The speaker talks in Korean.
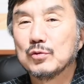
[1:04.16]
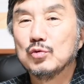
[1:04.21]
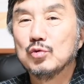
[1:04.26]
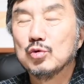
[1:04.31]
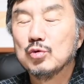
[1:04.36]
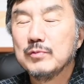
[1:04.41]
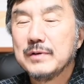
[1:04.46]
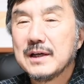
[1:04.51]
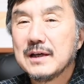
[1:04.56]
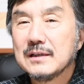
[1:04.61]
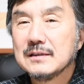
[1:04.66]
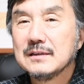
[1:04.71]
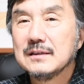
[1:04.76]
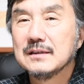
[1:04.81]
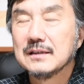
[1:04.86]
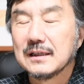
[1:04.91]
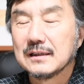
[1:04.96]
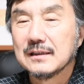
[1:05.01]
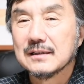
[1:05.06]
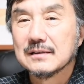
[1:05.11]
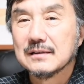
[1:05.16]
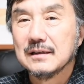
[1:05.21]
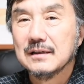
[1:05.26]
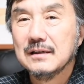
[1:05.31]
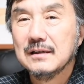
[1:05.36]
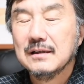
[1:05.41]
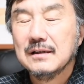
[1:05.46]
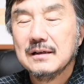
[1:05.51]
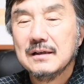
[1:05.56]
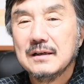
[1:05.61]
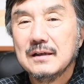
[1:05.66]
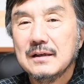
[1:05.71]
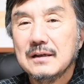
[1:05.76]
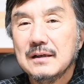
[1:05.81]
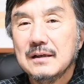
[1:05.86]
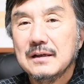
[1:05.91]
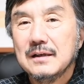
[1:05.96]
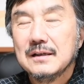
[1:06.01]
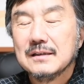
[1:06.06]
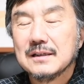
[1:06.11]
궁금해 하시는 것 같아서
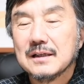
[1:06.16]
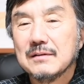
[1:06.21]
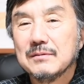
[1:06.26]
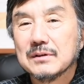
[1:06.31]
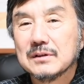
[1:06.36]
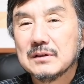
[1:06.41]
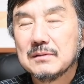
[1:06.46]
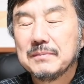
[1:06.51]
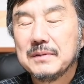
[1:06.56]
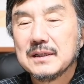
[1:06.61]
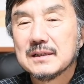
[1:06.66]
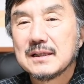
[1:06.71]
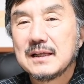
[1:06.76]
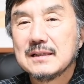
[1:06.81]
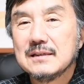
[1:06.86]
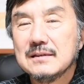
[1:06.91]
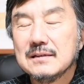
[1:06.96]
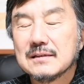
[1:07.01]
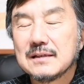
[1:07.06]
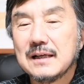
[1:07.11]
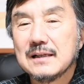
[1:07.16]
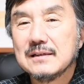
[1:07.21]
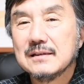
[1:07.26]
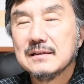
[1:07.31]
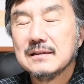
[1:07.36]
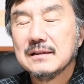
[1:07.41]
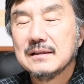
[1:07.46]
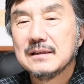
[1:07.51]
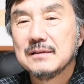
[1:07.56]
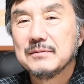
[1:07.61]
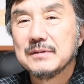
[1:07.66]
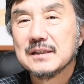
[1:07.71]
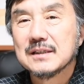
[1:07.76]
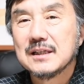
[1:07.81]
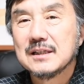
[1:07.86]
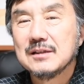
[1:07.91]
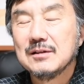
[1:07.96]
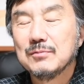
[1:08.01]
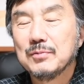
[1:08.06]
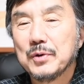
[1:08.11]
제가 뭐 특별히 사진을 잘 찍었기 때문에 이
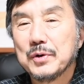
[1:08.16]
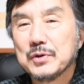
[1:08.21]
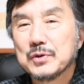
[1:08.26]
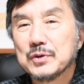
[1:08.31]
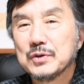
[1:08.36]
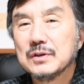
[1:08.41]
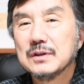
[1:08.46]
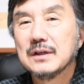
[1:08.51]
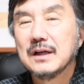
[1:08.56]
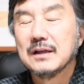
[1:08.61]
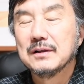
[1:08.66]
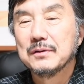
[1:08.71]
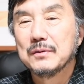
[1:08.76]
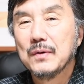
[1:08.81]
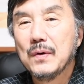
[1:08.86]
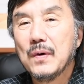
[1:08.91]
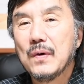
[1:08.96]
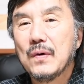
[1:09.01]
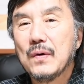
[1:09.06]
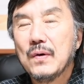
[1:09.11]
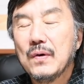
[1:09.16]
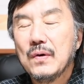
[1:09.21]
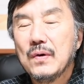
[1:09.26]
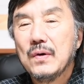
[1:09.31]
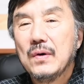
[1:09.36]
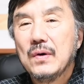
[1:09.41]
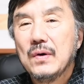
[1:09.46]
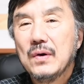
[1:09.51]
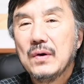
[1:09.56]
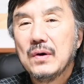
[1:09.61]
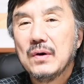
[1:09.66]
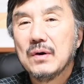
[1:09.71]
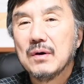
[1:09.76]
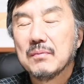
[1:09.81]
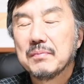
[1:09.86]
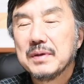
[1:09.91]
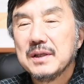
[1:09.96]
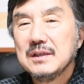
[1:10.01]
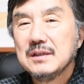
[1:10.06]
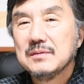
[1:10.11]
사진을 보여주는 건 아니고 어,
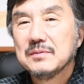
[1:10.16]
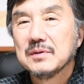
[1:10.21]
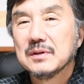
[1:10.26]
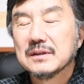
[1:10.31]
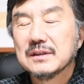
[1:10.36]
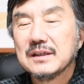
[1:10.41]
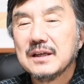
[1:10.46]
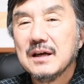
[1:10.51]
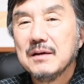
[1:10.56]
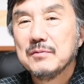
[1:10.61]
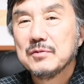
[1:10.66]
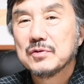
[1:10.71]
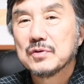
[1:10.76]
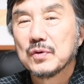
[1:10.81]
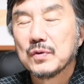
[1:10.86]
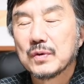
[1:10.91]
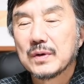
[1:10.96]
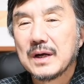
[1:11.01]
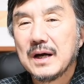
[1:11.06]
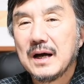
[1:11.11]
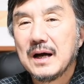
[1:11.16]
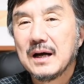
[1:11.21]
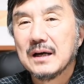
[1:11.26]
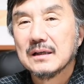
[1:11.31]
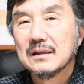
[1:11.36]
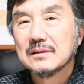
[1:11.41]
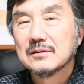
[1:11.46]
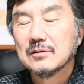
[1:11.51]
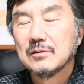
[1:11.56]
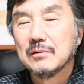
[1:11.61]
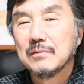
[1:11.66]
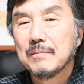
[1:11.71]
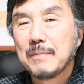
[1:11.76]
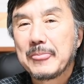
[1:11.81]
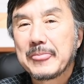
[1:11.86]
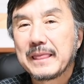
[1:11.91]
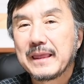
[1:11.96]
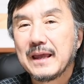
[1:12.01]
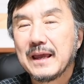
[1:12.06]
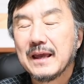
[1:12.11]
편집을 어떻게 하면 좋을까 좀
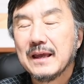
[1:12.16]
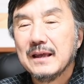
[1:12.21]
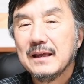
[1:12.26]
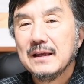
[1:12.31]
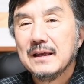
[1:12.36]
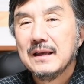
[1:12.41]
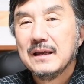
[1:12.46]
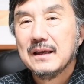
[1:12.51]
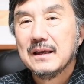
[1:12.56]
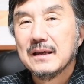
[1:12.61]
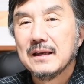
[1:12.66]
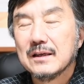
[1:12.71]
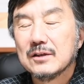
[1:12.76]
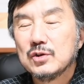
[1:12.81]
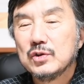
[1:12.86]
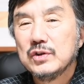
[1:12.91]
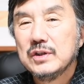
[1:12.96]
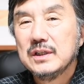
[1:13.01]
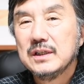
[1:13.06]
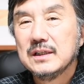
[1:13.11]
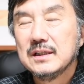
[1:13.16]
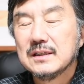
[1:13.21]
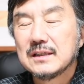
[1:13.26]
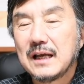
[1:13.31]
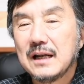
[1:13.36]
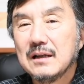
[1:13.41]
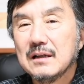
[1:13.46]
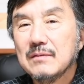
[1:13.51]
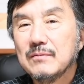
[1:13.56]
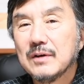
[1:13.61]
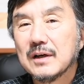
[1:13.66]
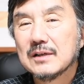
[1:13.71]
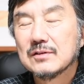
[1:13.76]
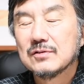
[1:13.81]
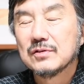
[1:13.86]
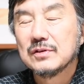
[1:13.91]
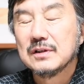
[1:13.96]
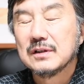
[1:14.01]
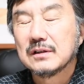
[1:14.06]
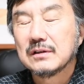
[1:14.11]
이렇게 쉬이 잘 넘어갈
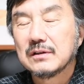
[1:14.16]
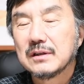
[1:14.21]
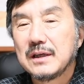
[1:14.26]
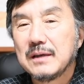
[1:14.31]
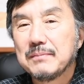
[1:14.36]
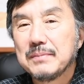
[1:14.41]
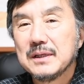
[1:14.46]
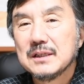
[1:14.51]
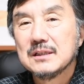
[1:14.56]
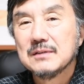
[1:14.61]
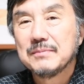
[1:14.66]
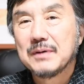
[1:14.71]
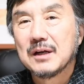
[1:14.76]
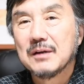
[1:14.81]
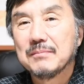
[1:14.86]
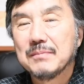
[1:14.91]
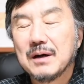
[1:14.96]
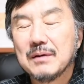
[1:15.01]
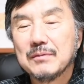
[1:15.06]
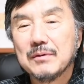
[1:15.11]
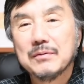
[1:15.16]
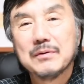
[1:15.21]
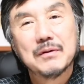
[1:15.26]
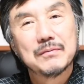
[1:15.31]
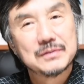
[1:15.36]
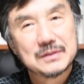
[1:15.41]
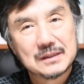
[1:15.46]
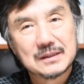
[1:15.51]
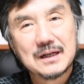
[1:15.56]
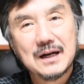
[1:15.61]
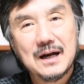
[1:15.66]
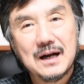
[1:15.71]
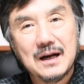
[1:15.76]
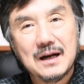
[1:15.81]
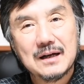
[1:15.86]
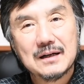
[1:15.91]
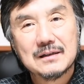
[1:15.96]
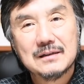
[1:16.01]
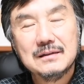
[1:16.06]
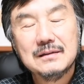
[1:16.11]
수 있게 편집하는 방법은 없을까
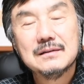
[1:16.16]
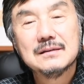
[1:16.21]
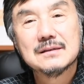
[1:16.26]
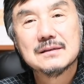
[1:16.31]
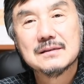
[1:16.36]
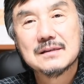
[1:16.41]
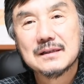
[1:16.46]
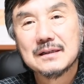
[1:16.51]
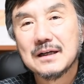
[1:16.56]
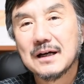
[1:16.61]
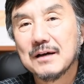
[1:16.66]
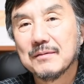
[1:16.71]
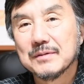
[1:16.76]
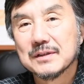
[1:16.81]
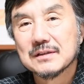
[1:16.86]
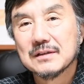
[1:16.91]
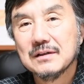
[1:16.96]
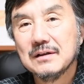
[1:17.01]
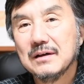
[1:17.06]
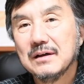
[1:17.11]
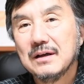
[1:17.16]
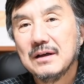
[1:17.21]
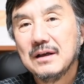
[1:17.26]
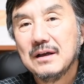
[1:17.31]
그런 것을 생각하면서